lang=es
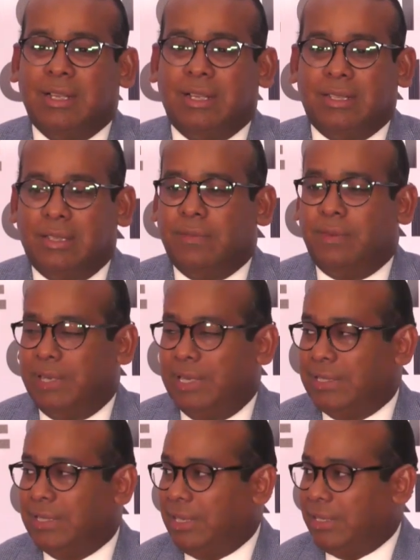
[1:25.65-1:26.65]

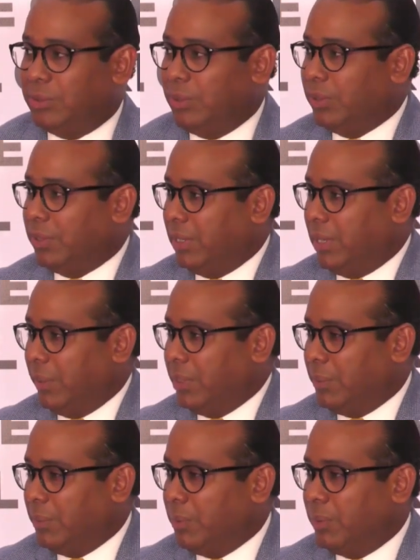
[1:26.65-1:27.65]
diferentes actores de la
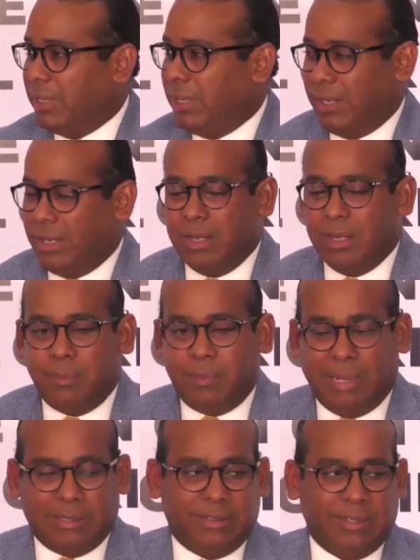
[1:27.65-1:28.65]
vida pública
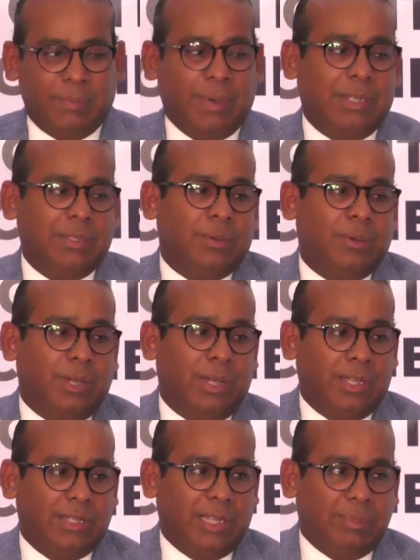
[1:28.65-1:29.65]
participando en
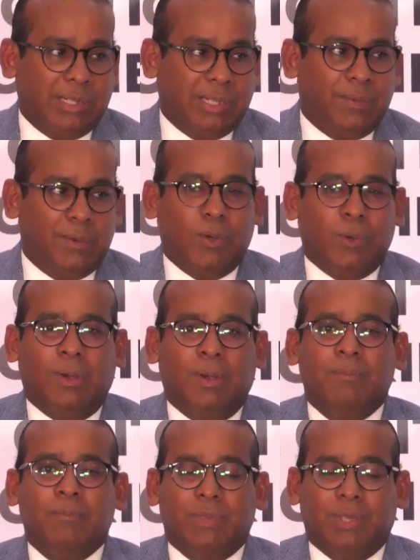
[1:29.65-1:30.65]
esta plataforma,
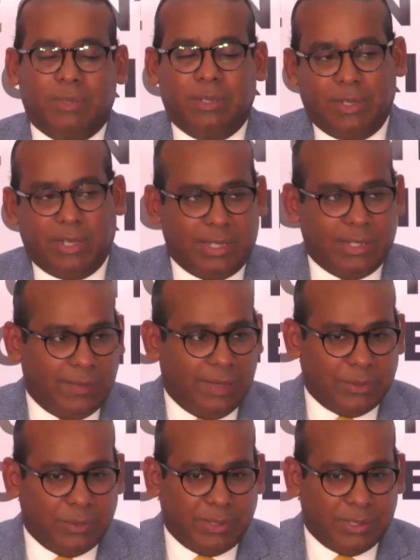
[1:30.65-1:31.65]
desde
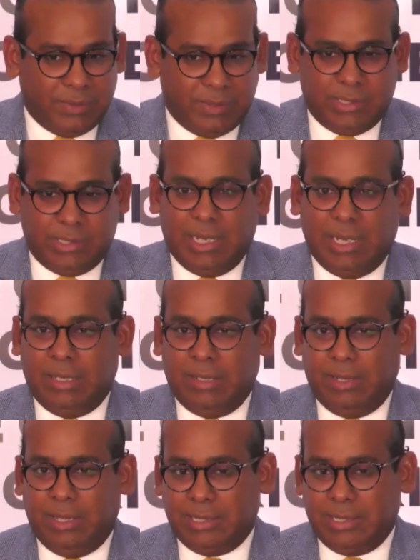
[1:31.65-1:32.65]
candidatos presidenciales,
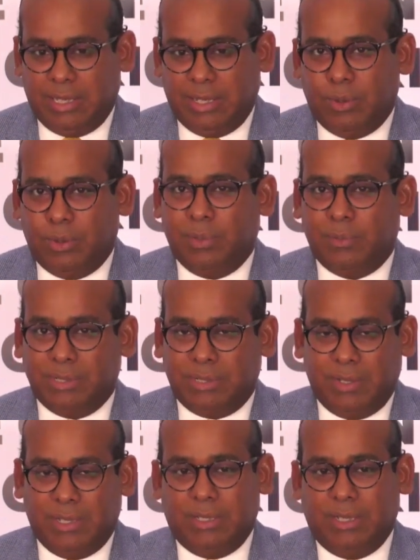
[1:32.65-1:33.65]
de ex senadores,
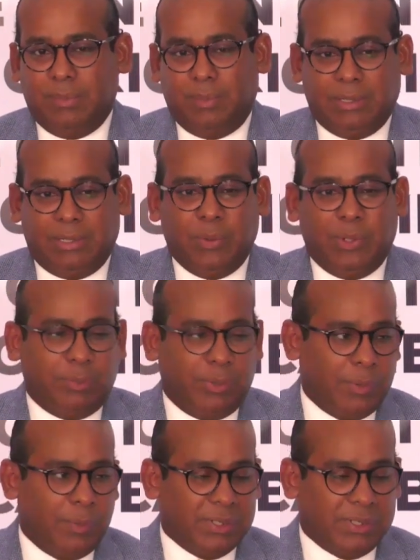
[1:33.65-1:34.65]
presidente del partido, el
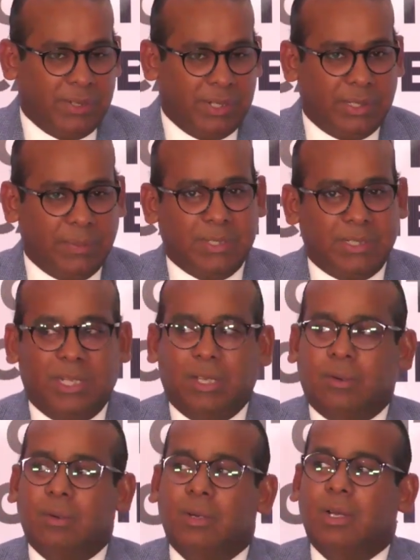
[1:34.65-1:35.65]
propio presidente
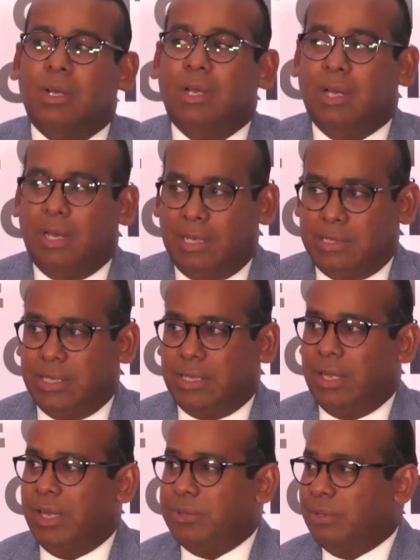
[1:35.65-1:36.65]
Pacheco. Así es que
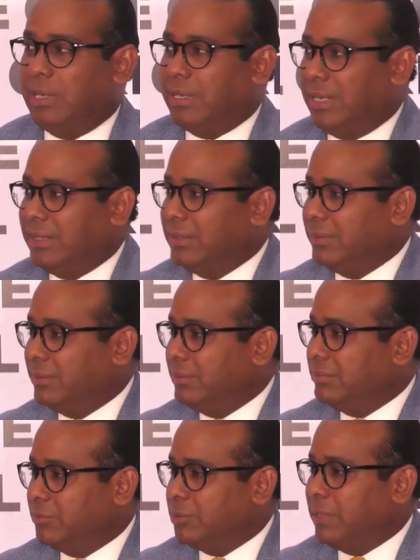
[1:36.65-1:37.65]
han hecho una gran,
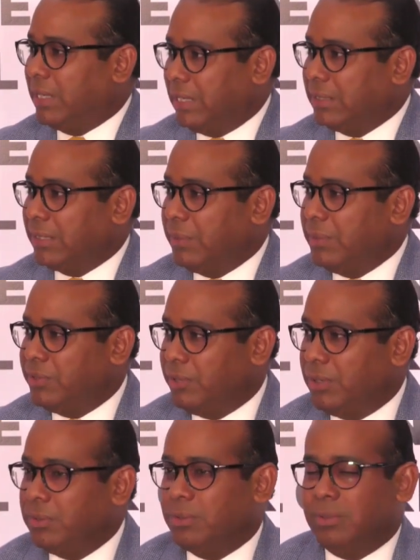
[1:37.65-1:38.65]
una gran
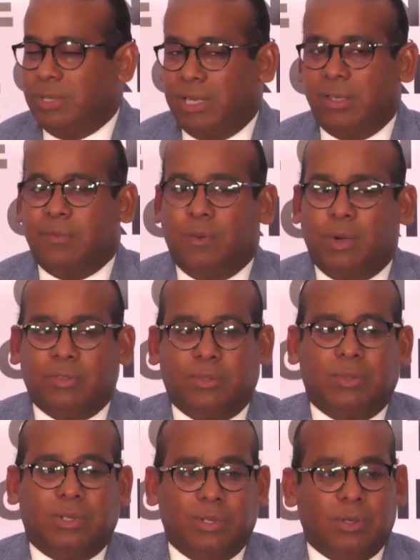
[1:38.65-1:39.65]
transmisión, un gran
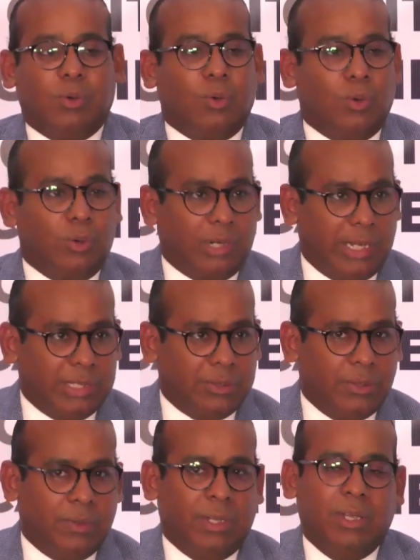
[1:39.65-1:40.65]
esfuerzo
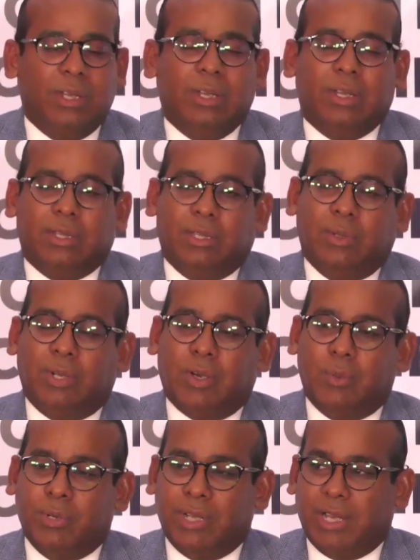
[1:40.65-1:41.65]
correcto de, de una
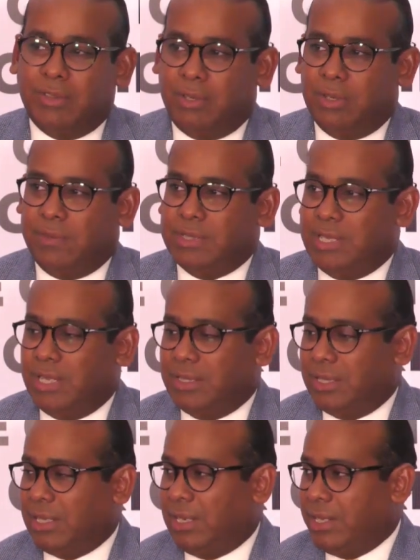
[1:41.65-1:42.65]
comunicación
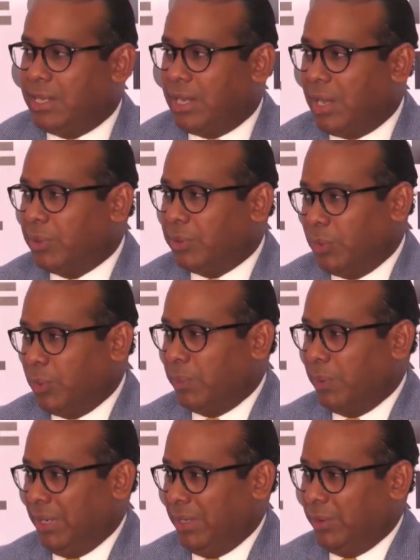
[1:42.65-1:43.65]
eficiente que le ha llegado a todo el
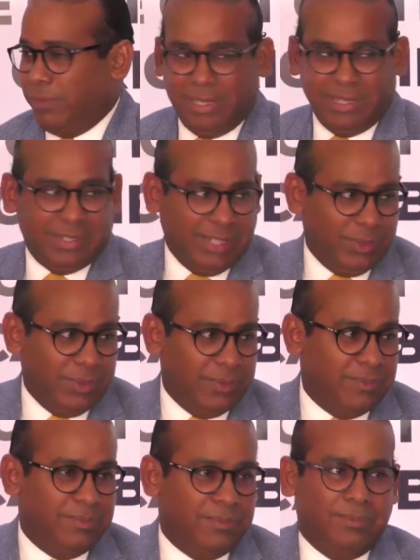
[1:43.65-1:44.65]
país. Los felicito.
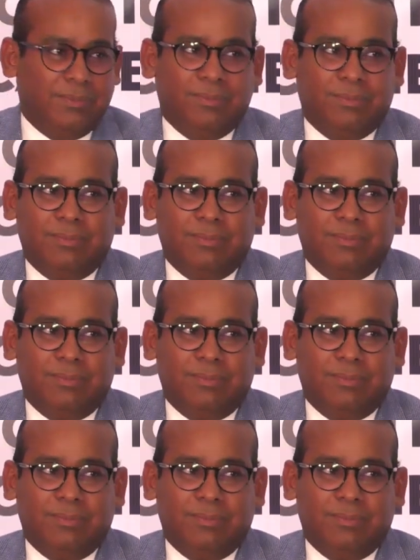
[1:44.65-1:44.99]
Muchísimas